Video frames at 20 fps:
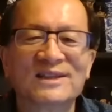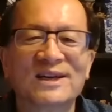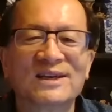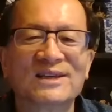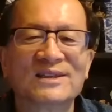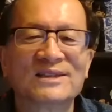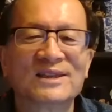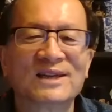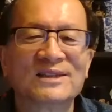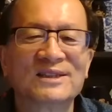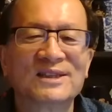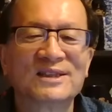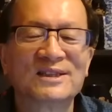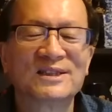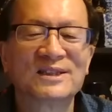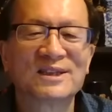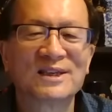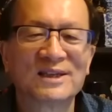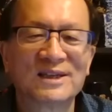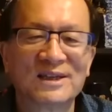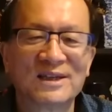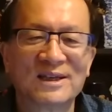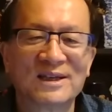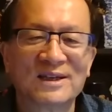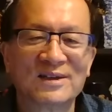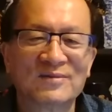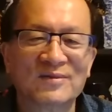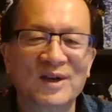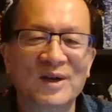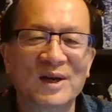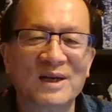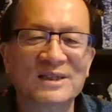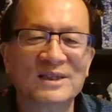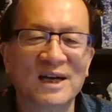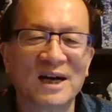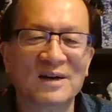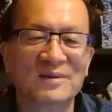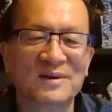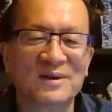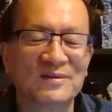蒋蒋介石委员
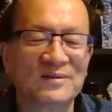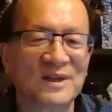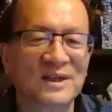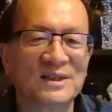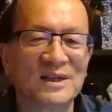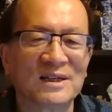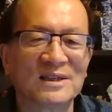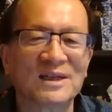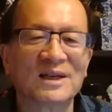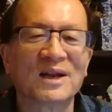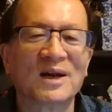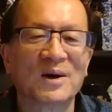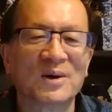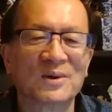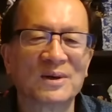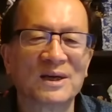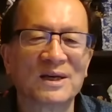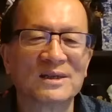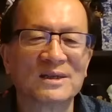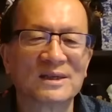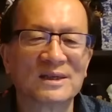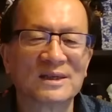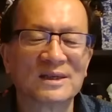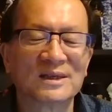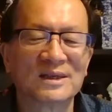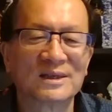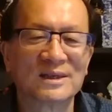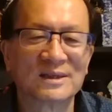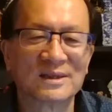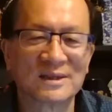长啊，委员长你老了也。